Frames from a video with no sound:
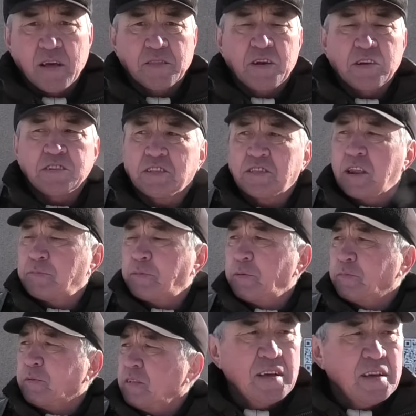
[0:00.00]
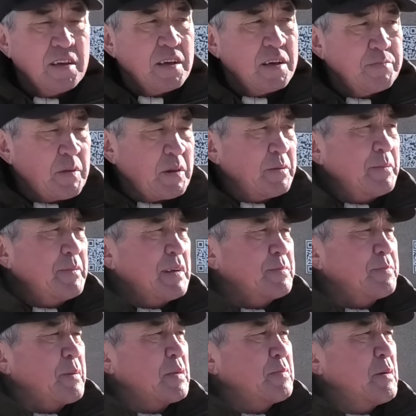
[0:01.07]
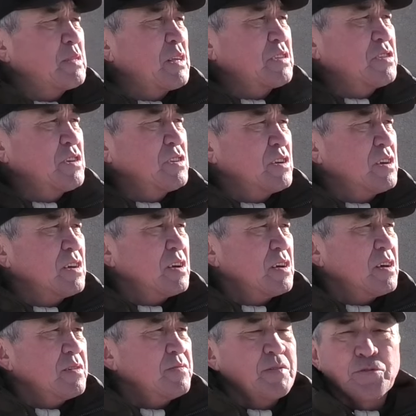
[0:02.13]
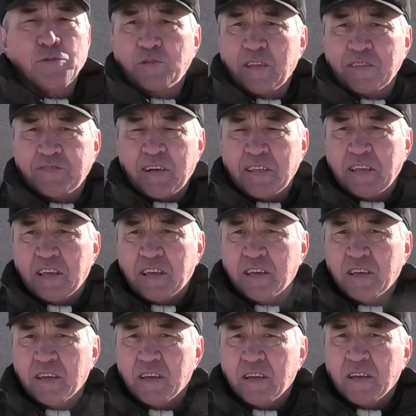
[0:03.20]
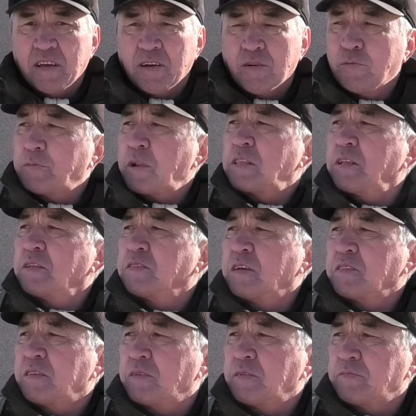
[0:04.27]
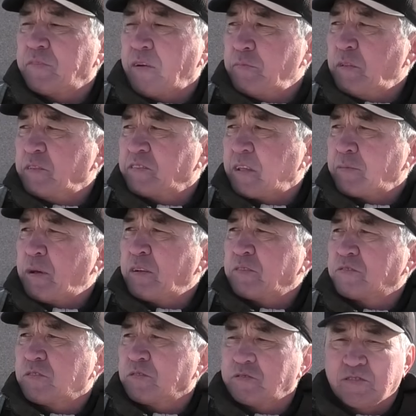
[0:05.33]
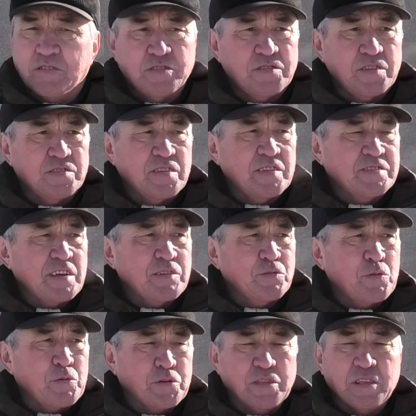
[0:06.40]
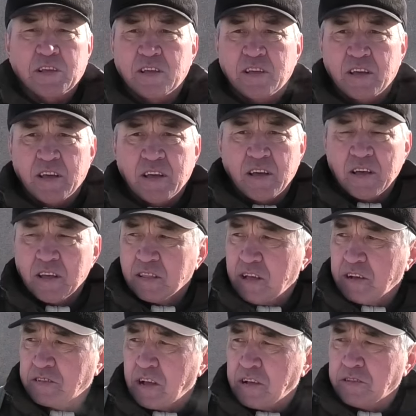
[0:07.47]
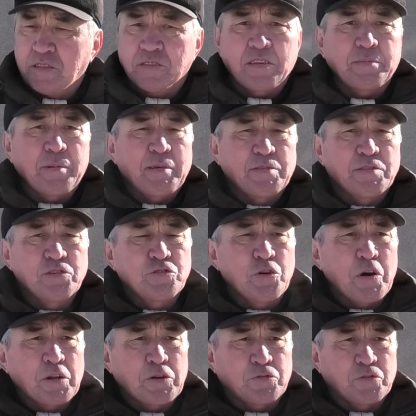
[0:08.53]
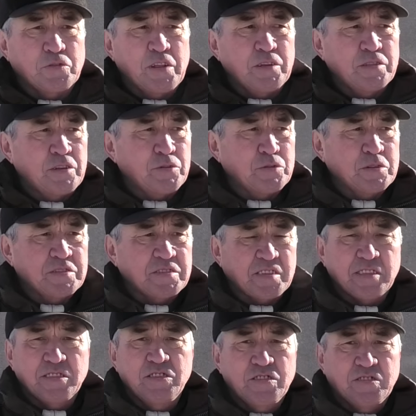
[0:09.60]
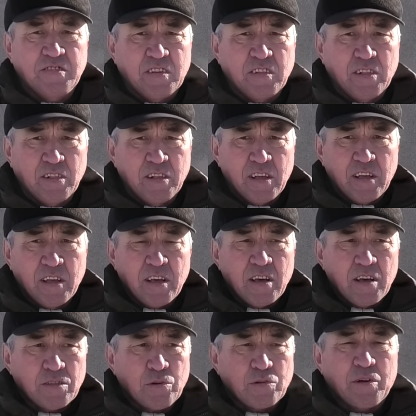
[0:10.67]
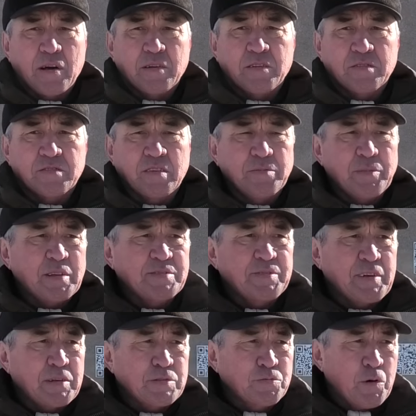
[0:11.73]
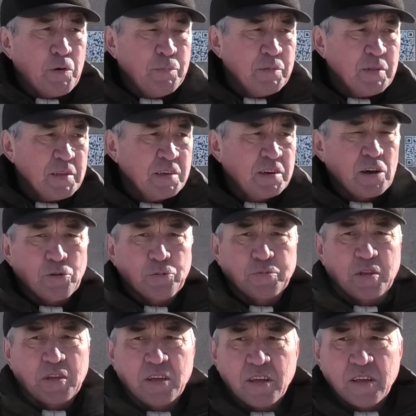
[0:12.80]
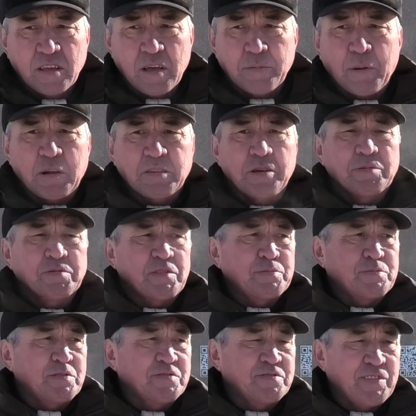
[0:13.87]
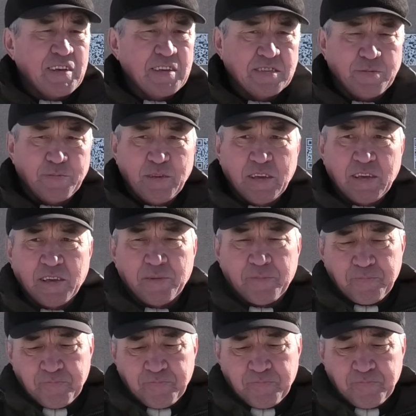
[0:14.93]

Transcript: Также требуем переименовать проспект Достык, вернуть название, убрать э, это, фамилию Назарбаев с, с, с лица города. Так как Назарбаев ничего хорошего для народа Казахстана не сделал, только э, занимался воровством и коррупцией и обогащением собственной своей семьи.